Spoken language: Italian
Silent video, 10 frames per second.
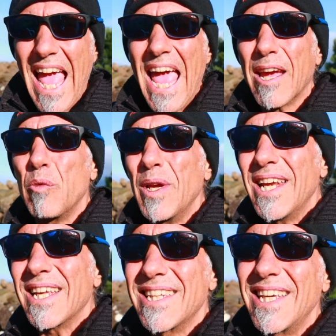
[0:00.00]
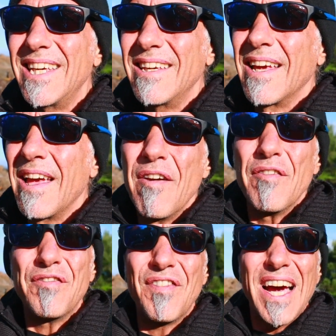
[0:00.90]
è quella di
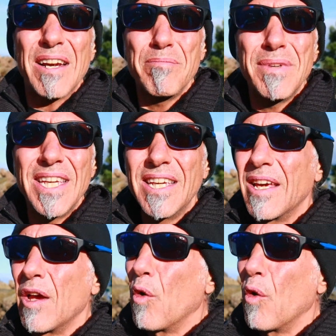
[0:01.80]
farmi